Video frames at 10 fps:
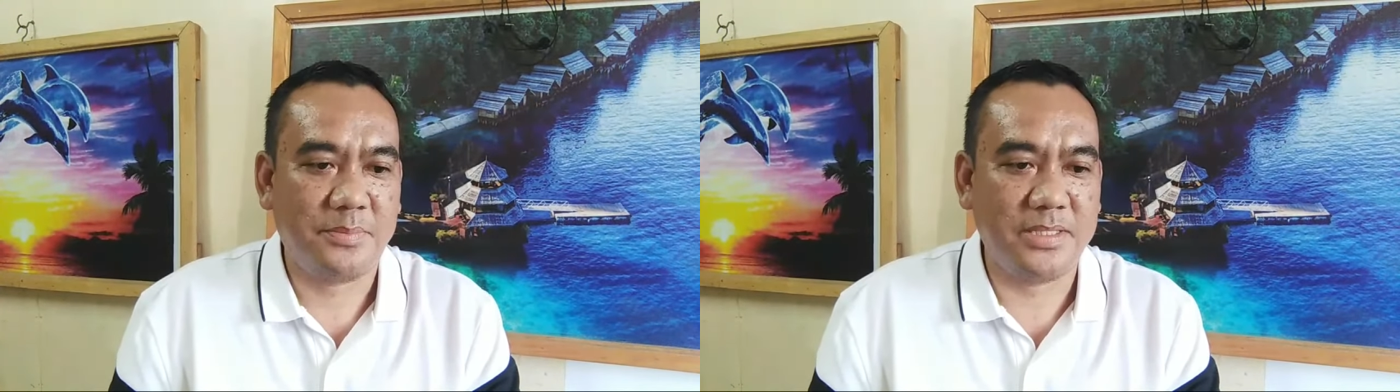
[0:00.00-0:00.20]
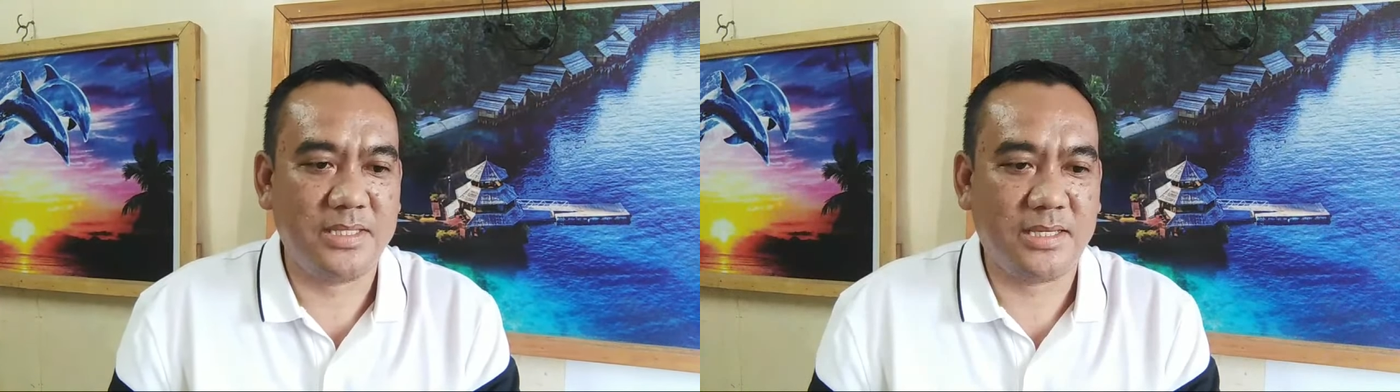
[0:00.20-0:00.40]

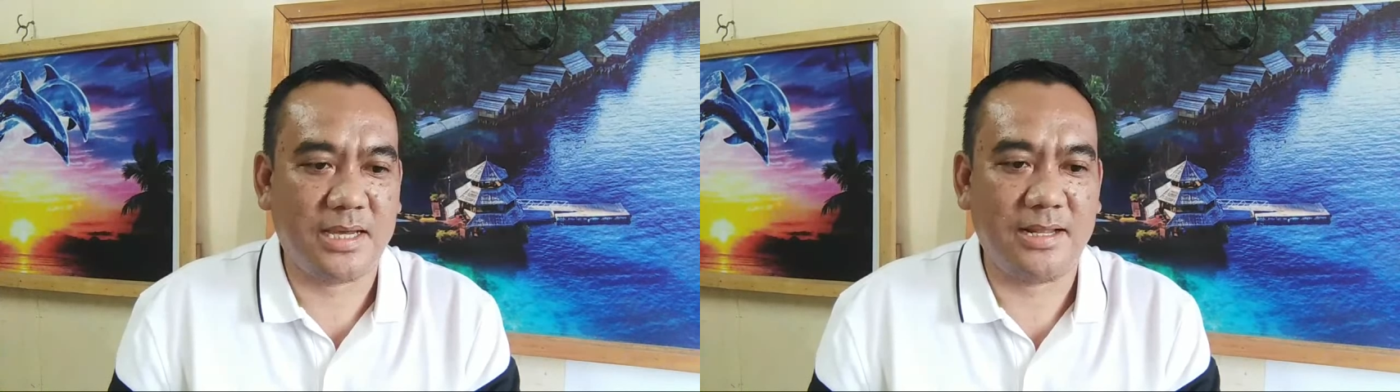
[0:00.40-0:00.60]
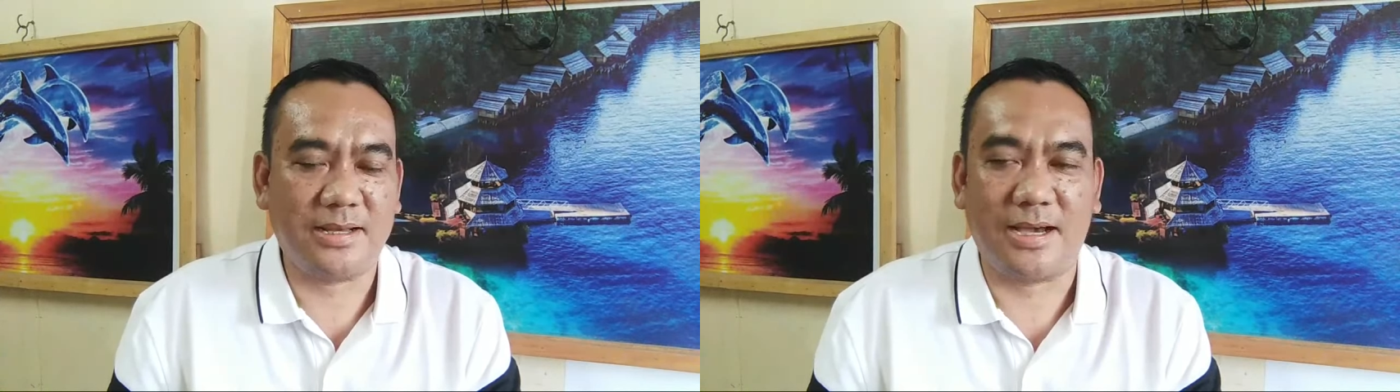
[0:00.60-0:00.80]

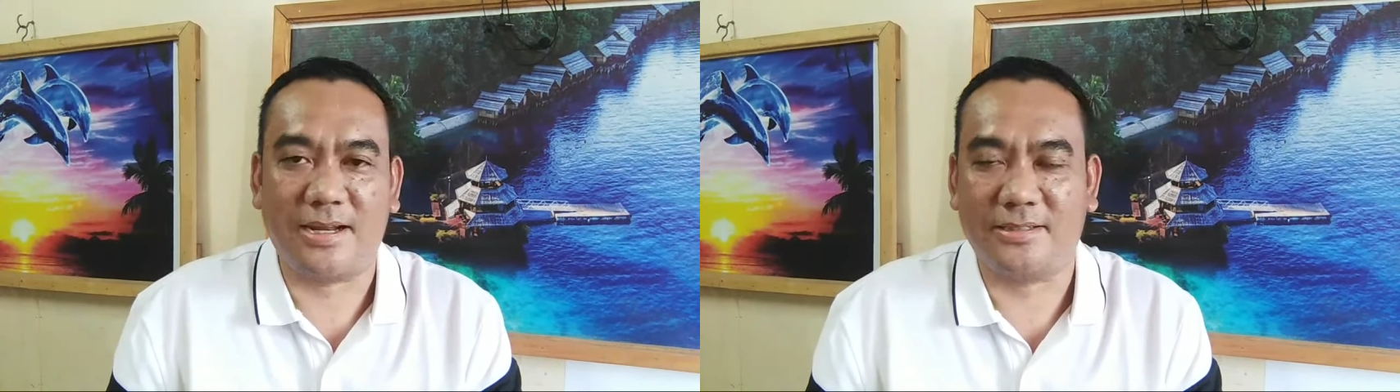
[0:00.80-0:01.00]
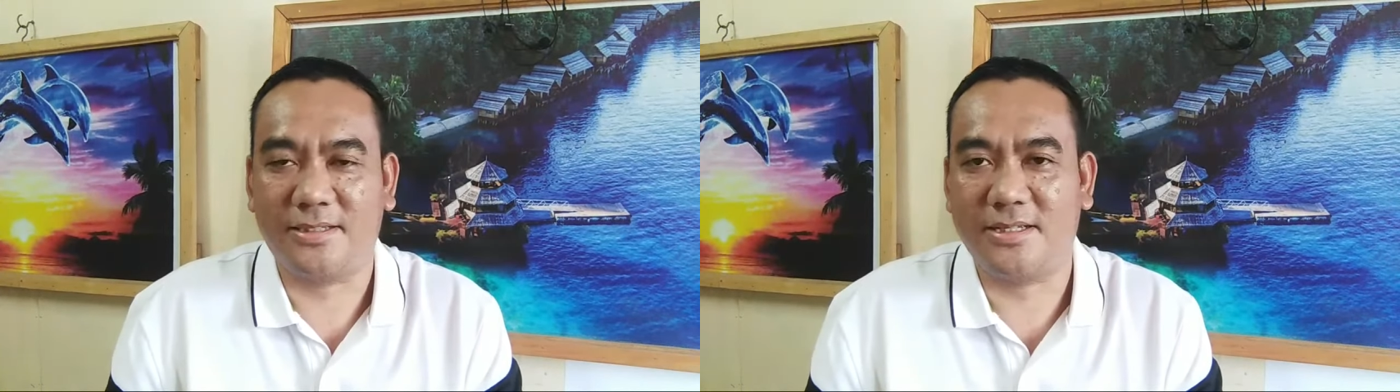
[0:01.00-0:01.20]
physical
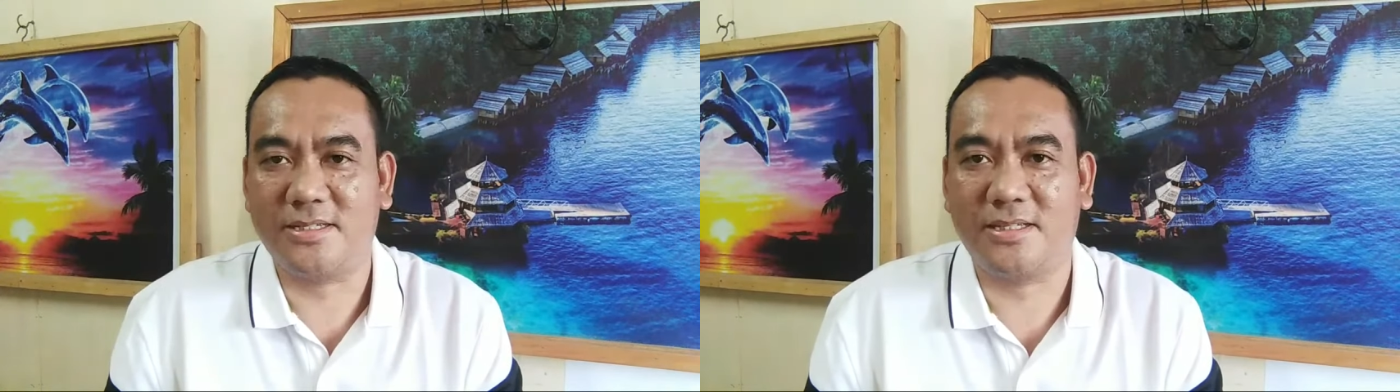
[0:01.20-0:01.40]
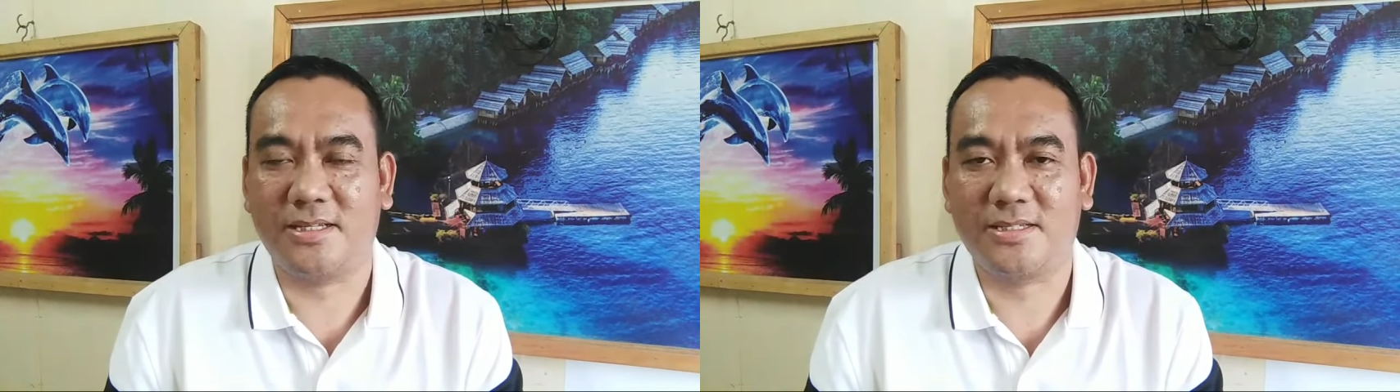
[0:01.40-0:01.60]

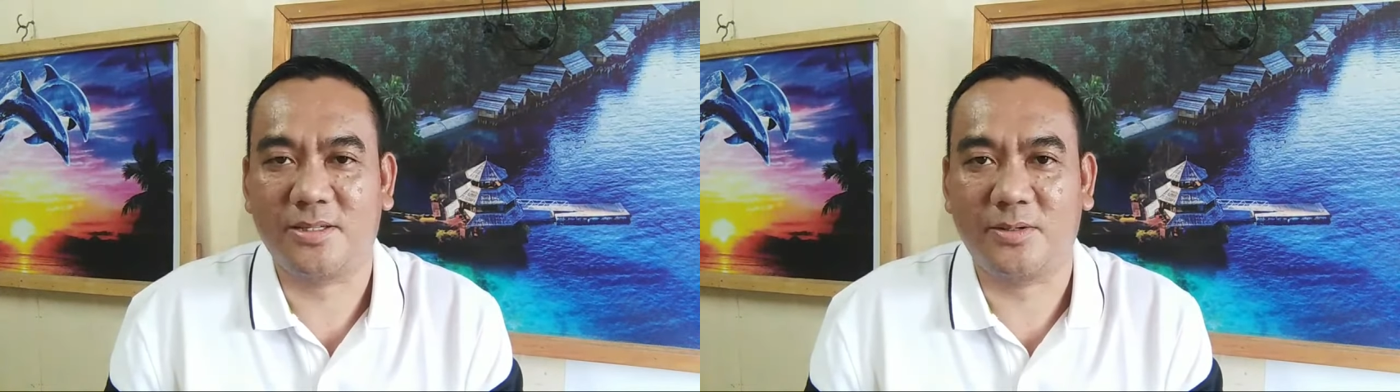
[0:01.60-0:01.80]
characteristics.